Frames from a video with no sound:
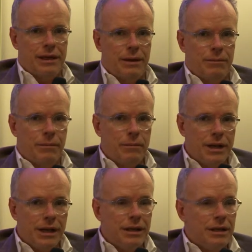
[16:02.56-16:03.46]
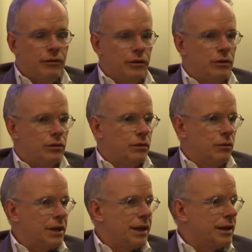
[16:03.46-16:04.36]
il y a 1000 livres de,
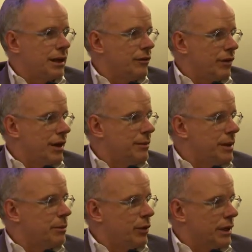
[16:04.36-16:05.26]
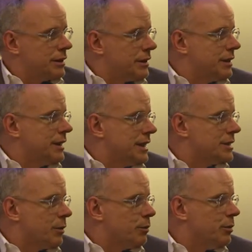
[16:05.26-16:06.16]
de 1000 écrivains et 1000 poètes qui
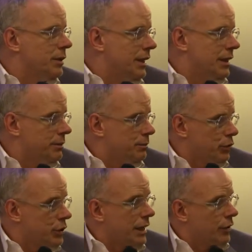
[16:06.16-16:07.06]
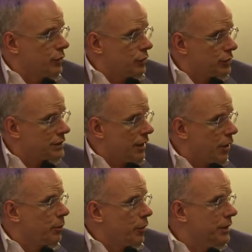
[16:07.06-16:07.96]
sont publiés. pour chacun d'eux, c'est
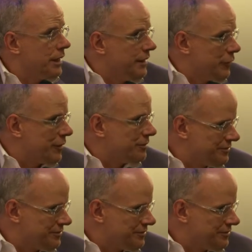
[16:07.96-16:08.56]
leur premier livre.